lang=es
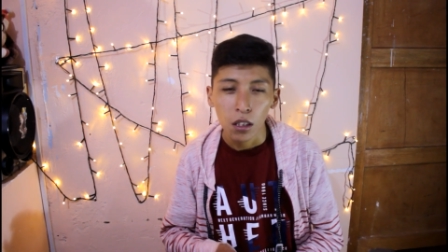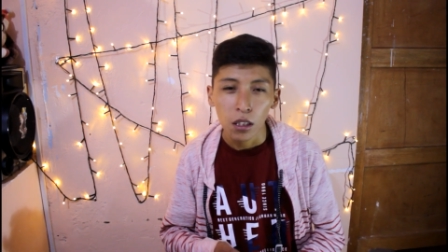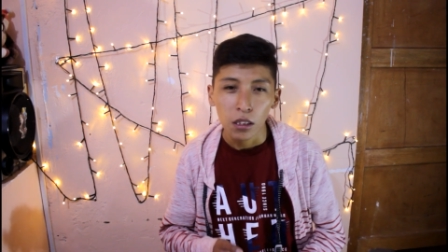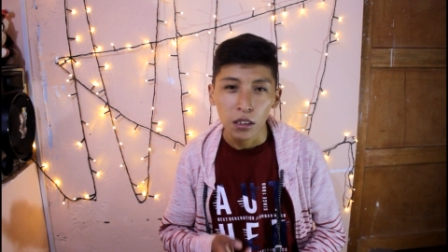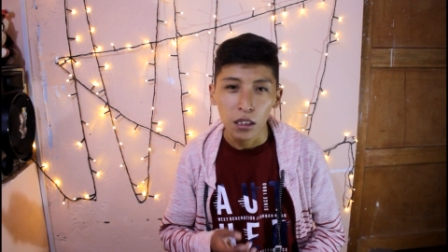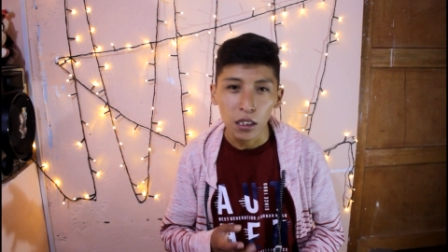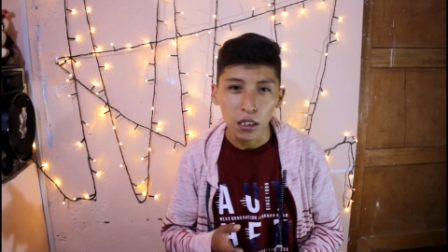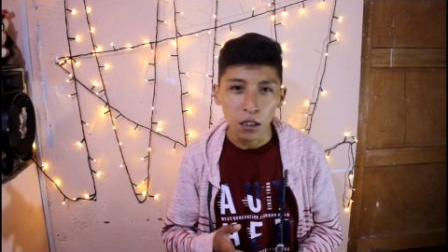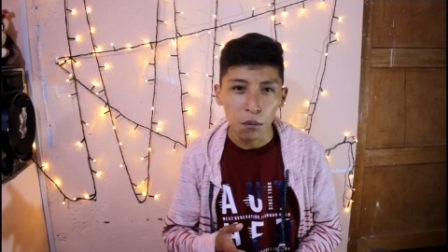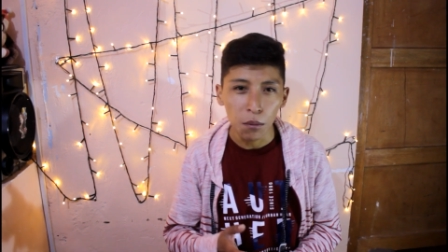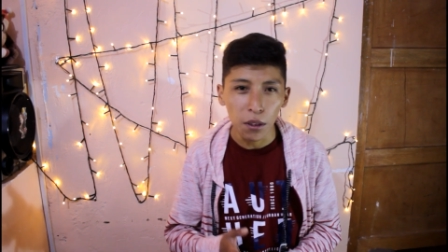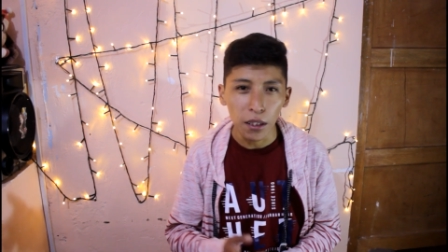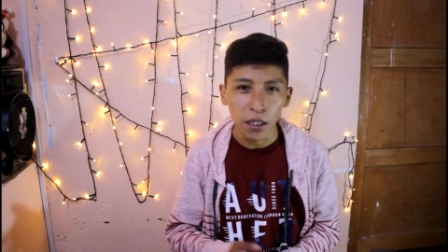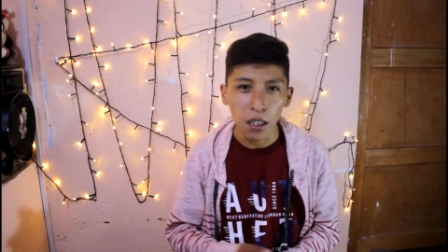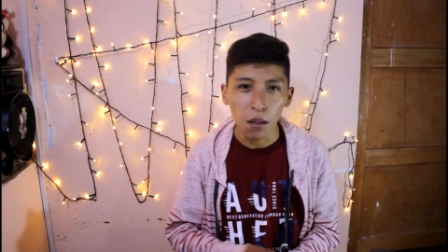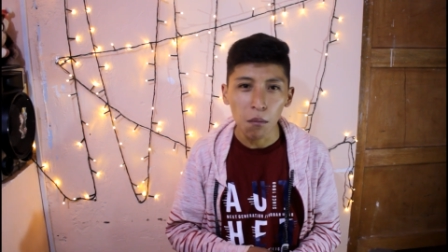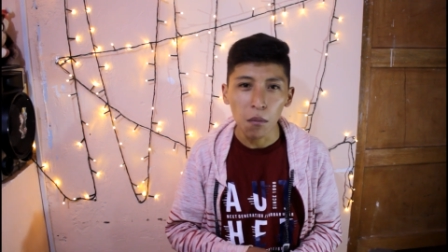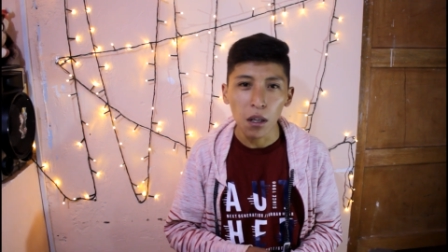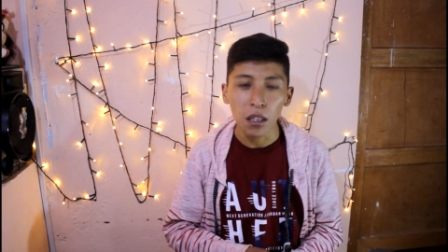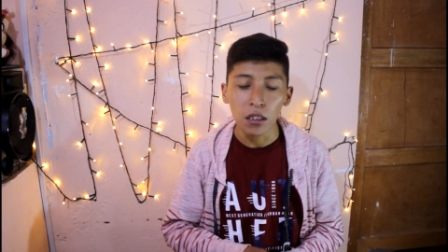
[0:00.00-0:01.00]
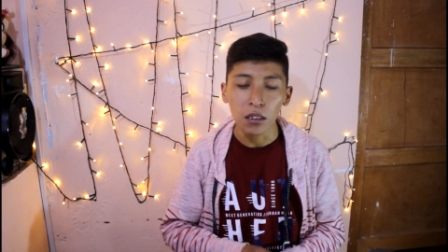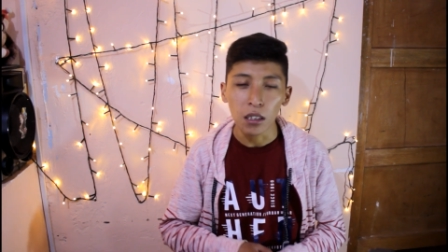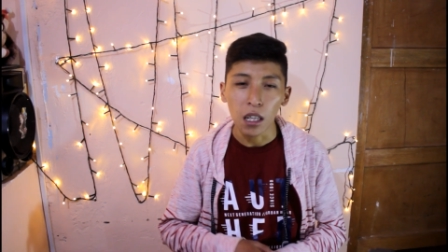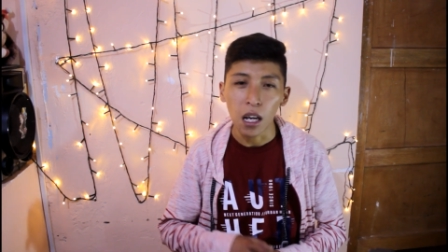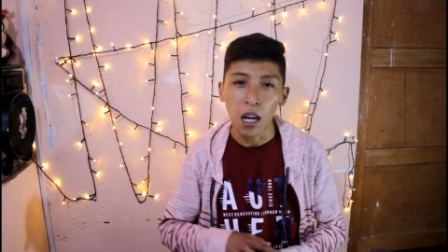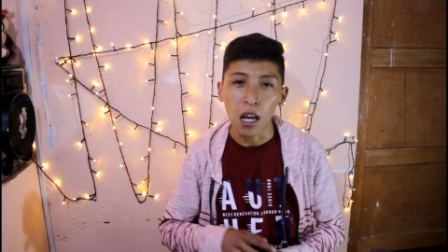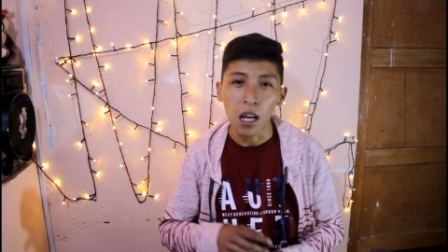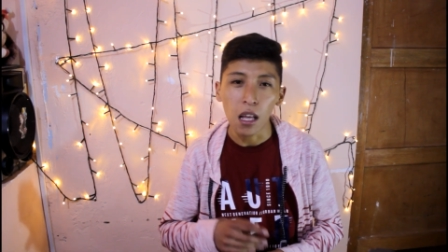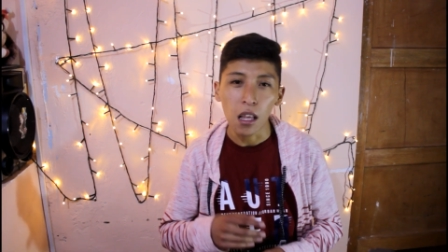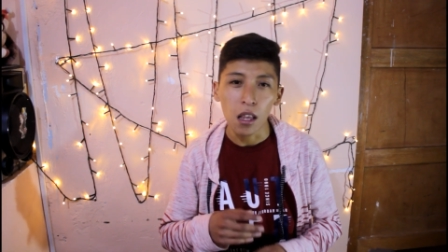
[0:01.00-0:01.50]
se asemeja más
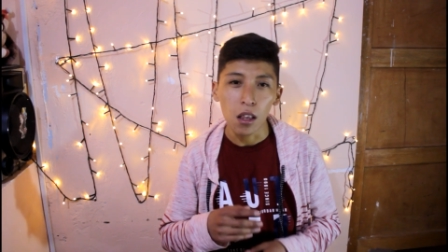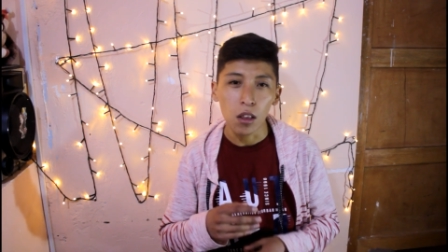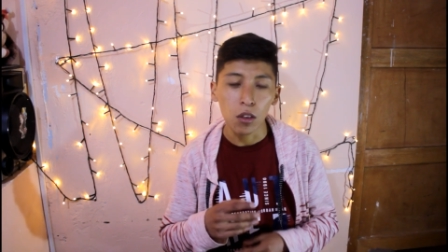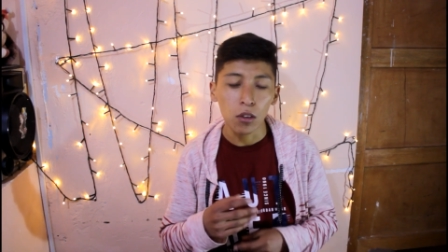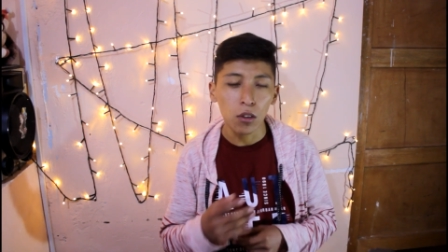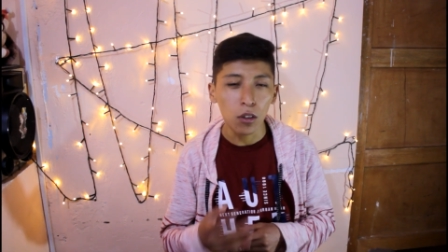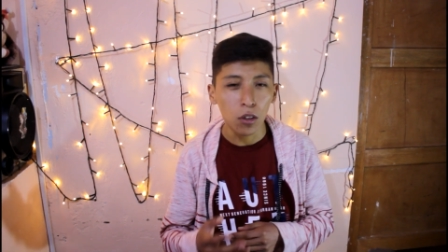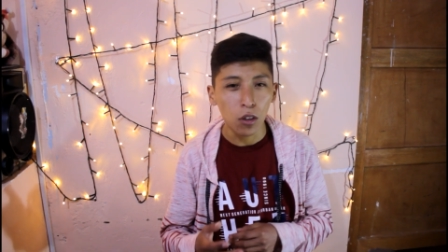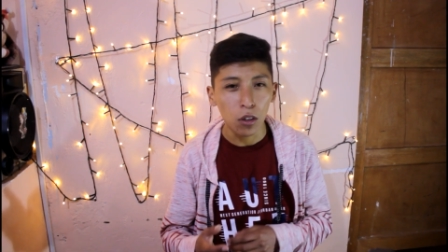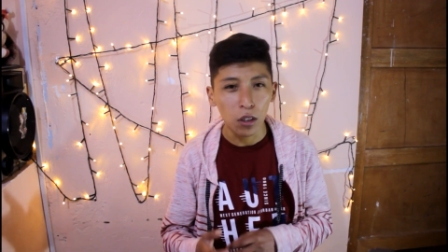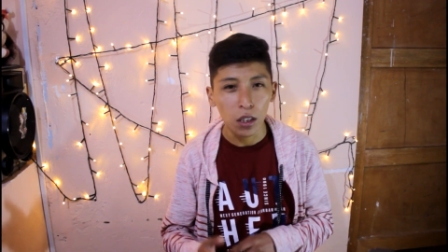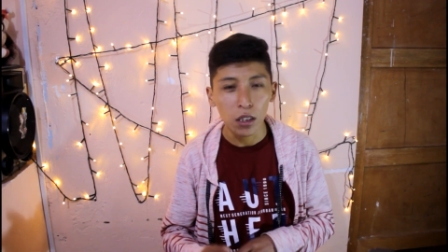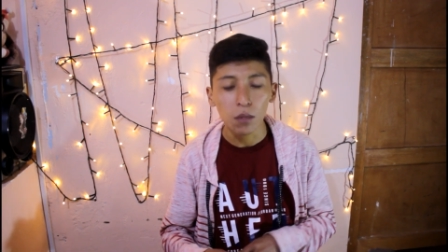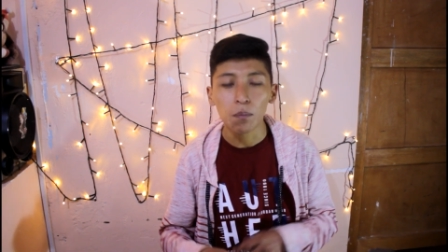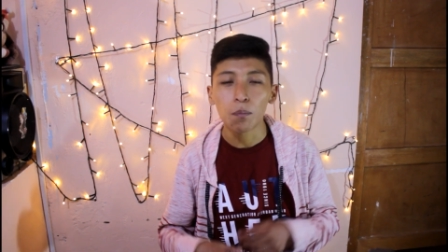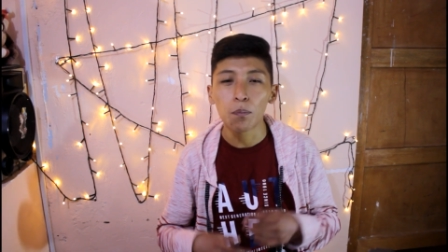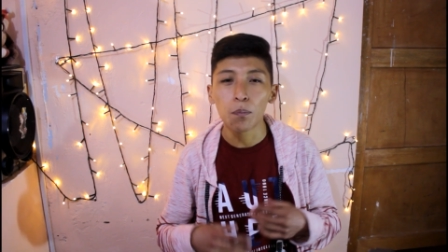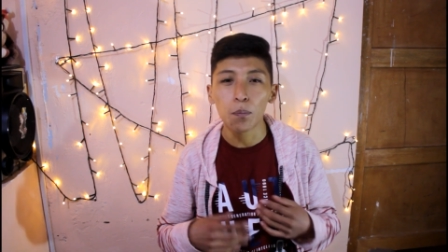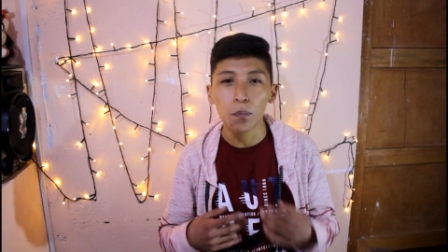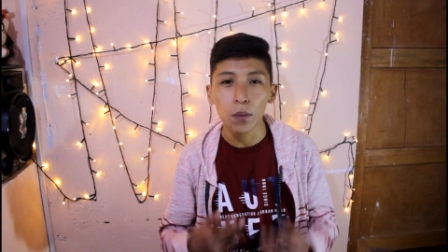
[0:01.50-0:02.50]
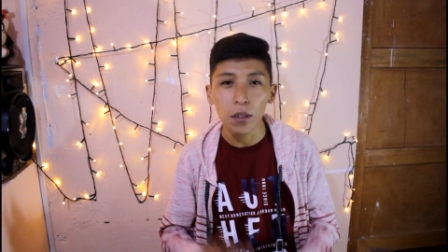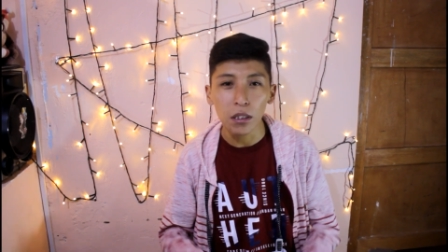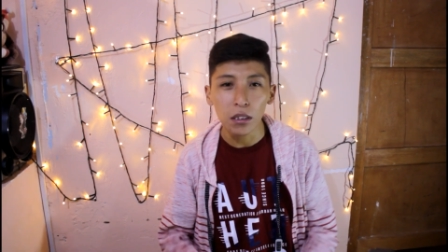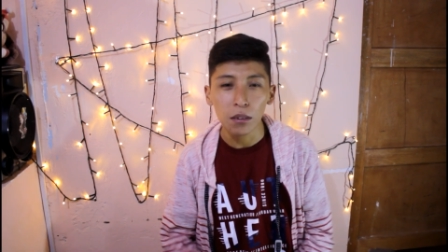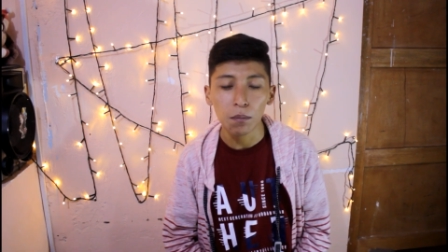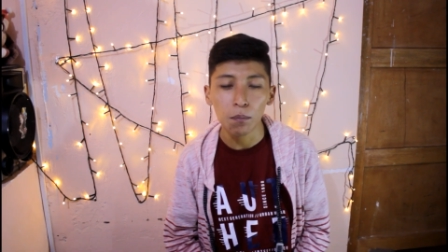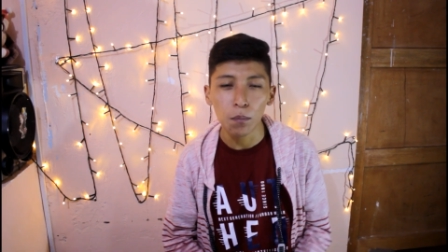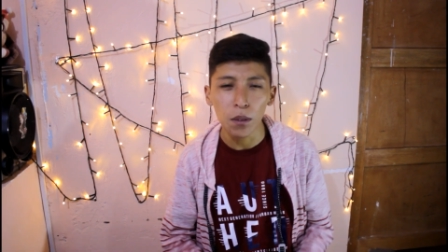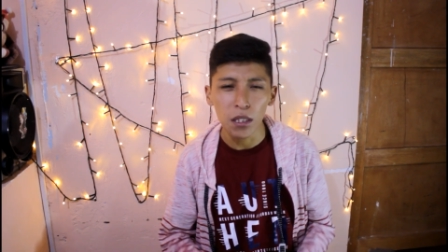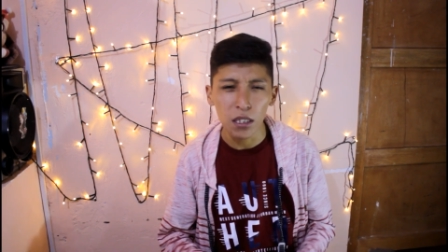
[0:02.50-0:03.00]
al todo que es
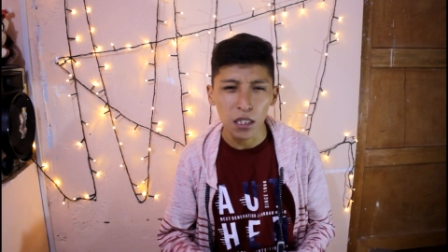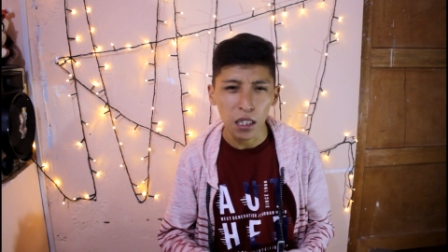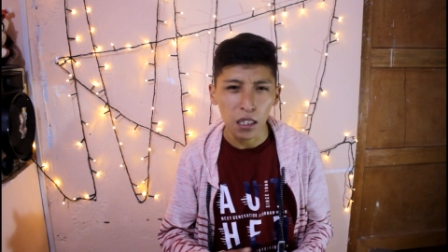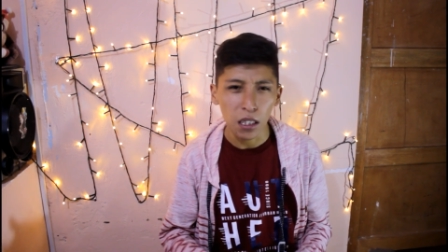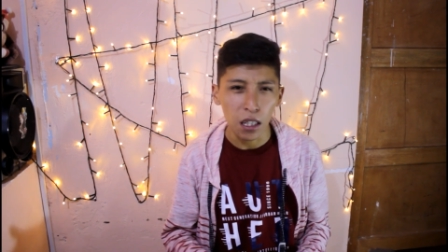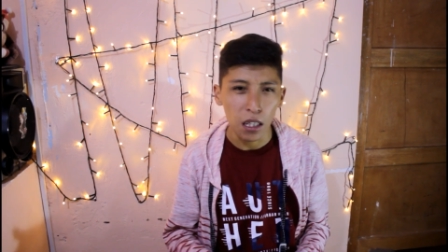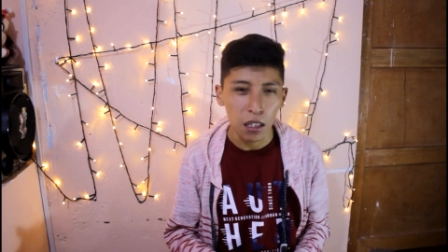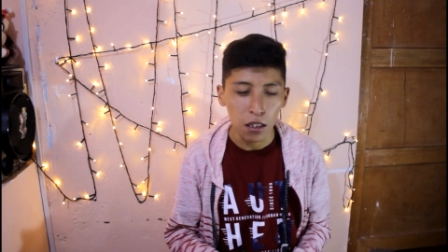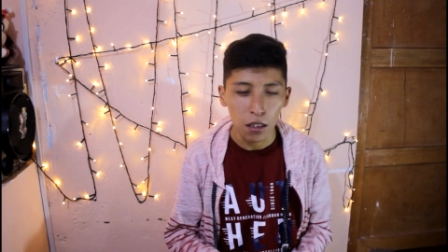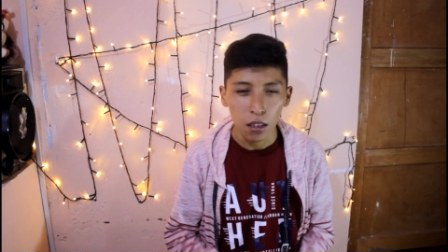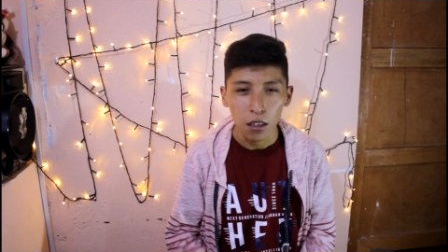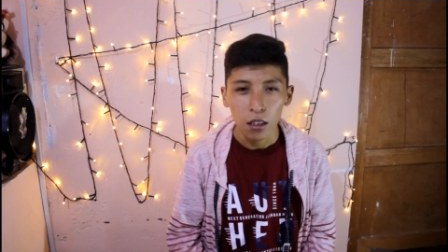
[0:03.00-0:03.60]
Pizzagate.